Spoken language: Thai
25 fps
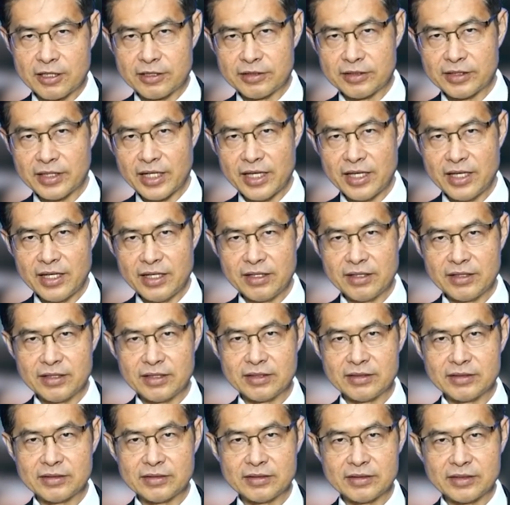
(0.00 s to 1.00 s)
ใน
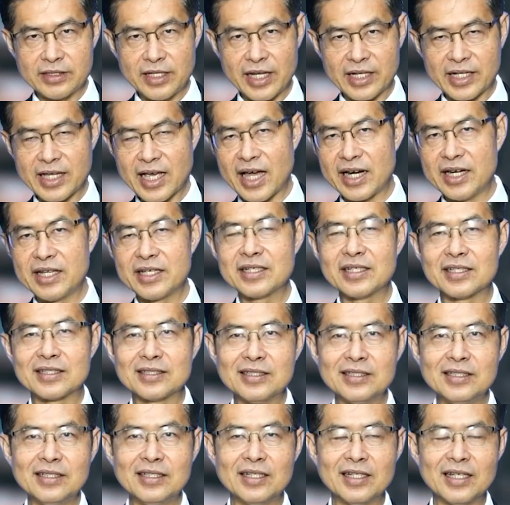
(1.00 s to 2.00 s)
เหตุการณ์ที่เกิด
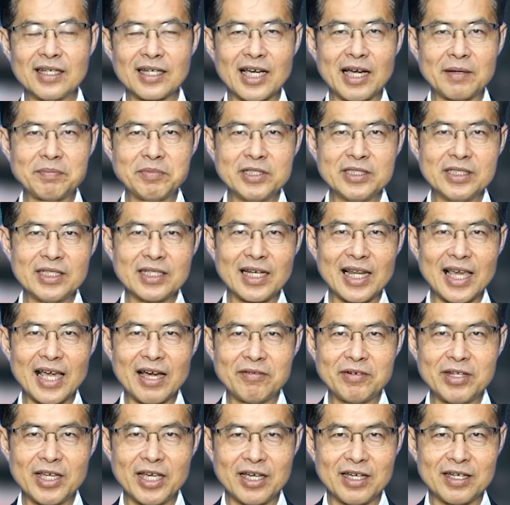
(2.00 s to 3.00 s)
ขึ้นนะครับ จริง ๆ แล้ว
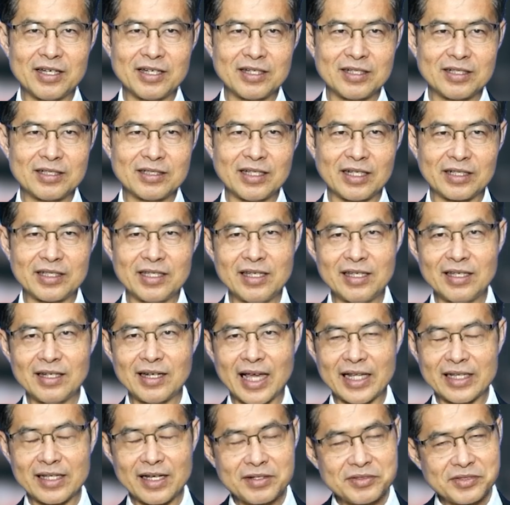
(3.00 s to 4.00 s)
เนี่ยอย่างที่หลา
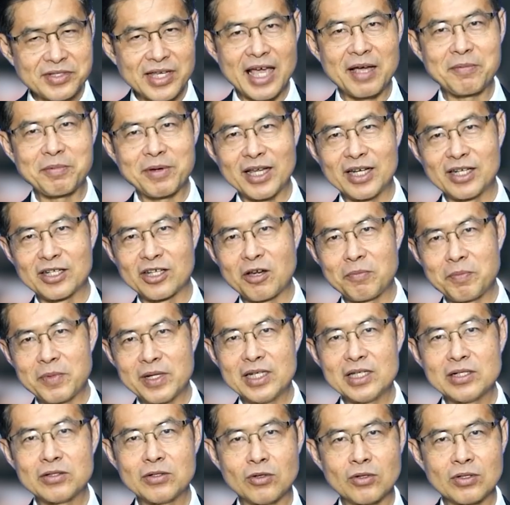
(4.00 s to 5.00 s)
ยท่านทราบกันเขาเป็น
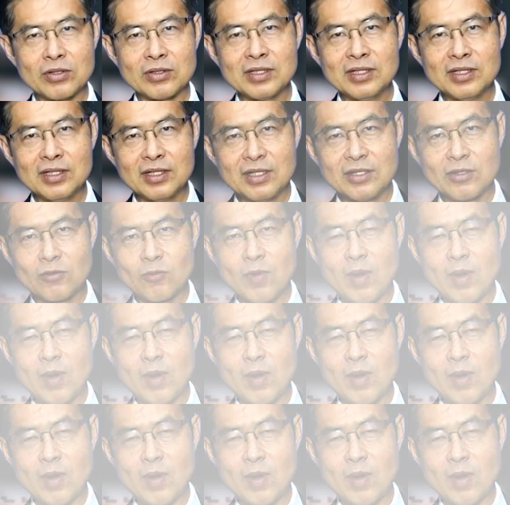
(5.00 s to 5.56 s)
เรื่องของค